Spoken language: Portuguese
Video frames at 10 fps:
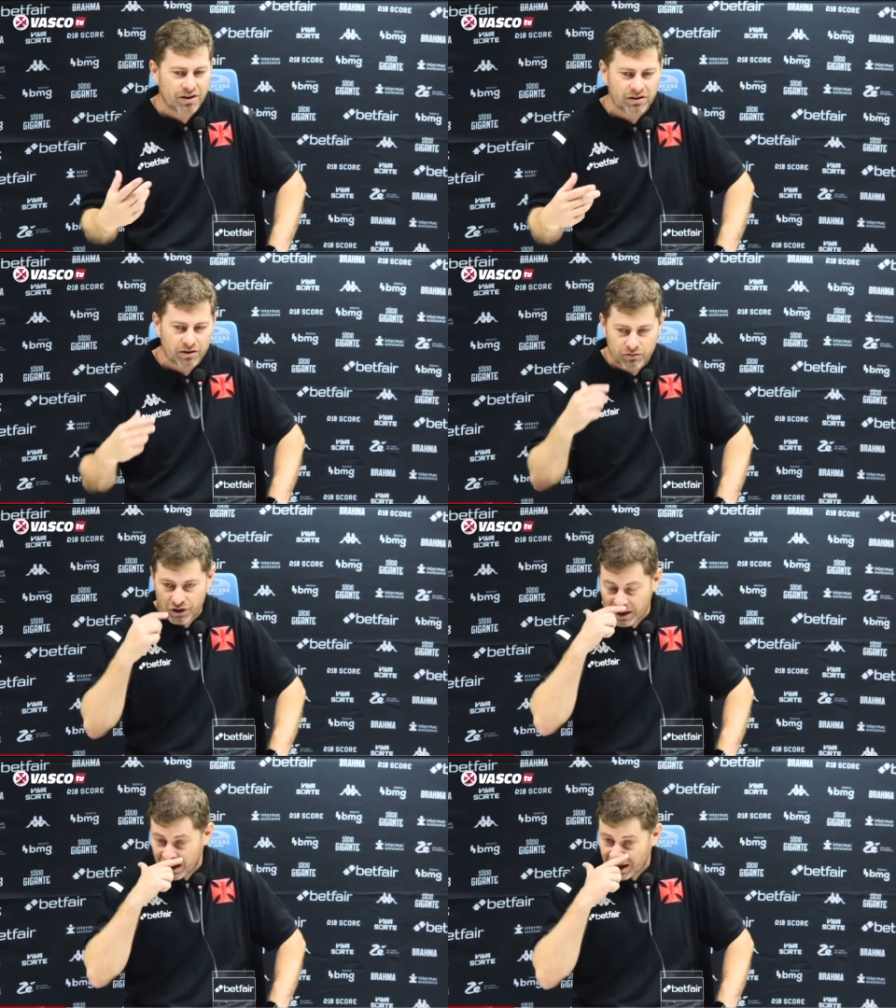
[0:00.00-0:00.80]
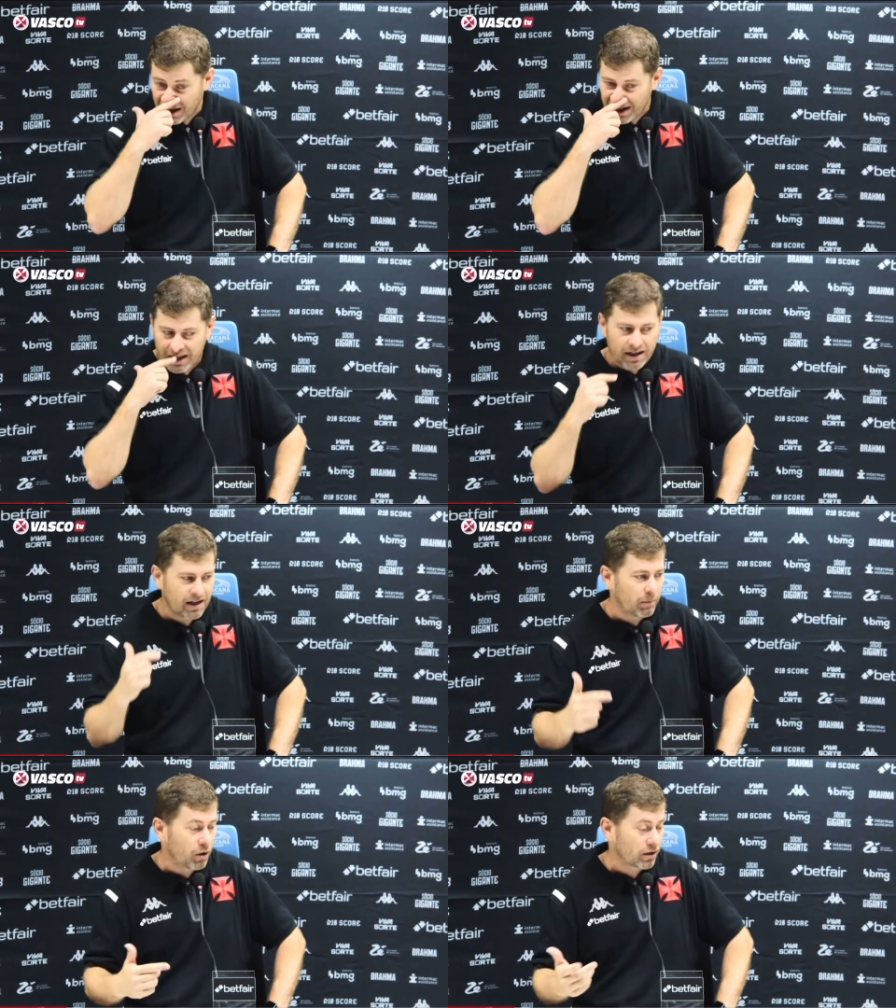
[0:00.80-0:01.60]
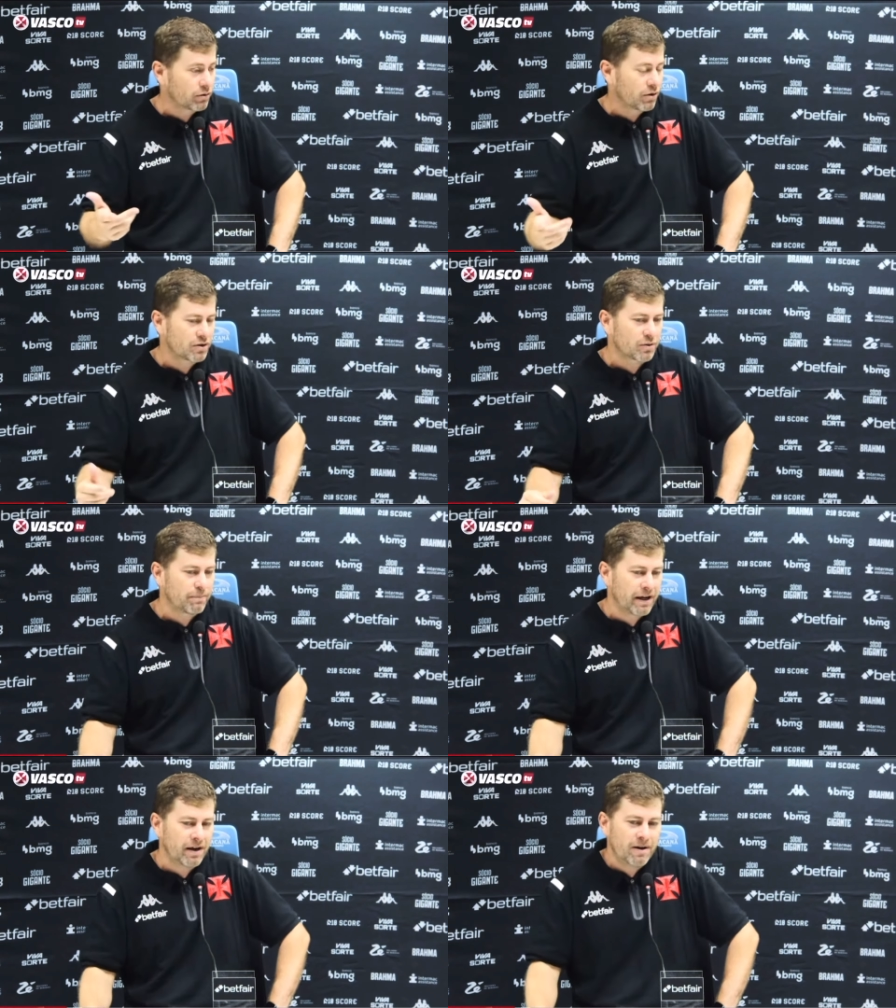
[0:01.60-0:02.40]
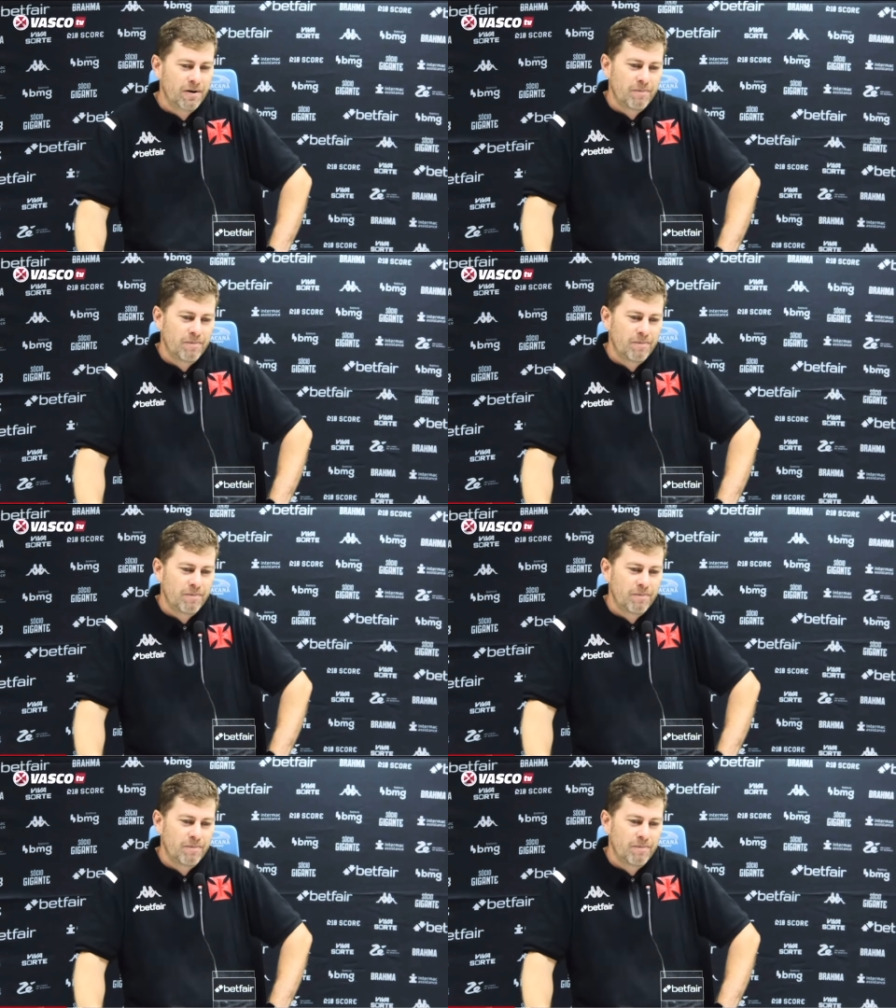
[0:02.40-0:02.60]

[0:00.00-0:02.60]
tentando tirar a bola do nosso pé.